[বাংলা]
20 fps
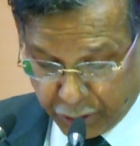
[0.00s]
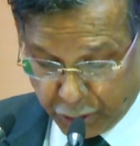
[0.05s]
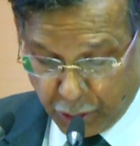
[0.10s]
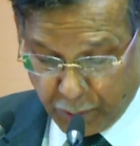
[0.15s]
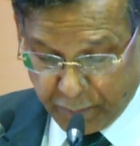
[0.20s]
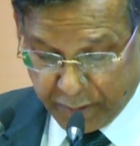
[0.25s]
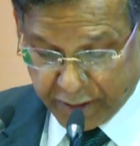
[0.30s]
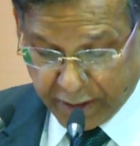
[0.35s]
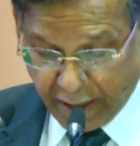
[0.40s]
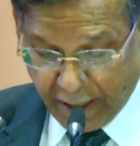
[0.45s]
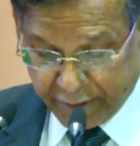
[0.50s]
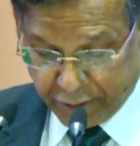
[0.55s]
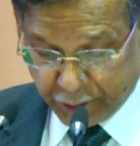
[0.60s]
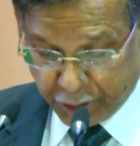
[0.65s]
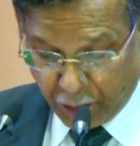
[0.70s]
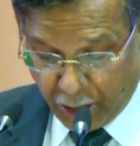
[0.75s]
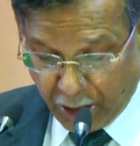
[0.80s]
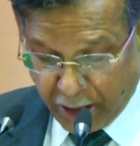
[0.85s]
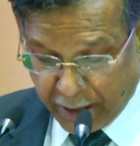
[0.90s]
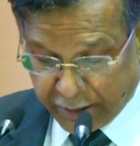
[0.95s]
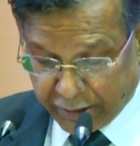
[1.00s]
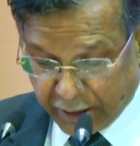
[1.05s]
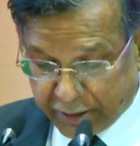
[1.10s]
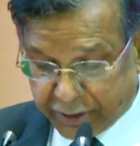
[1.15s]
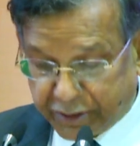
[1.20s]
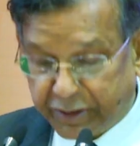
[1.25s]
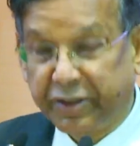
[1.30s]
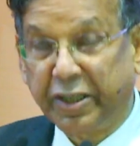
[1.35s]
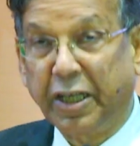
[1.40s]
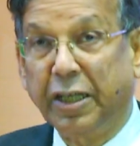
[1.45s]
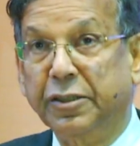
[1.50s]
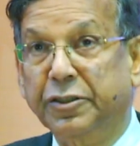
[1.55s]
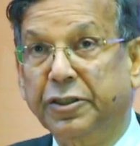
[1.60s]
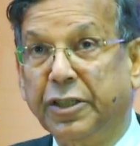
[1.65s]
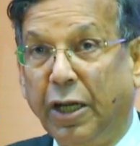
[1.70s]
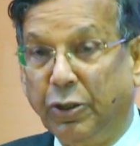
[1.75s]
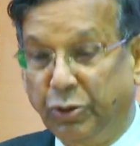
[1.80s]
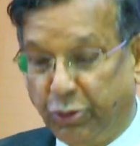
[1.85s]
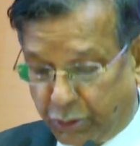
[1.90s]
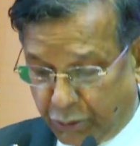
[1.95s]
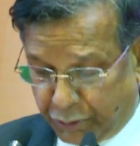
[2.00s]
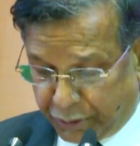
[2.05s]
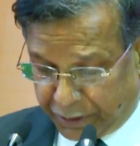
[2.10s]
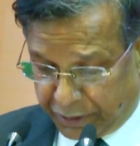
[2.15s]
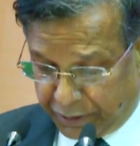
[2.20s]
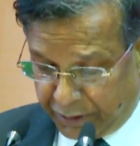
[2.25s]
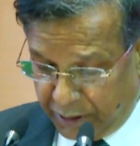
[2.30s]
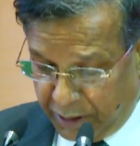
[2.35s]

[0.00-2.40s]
শ্রমিক আইন সহায়তা সেল চালু করি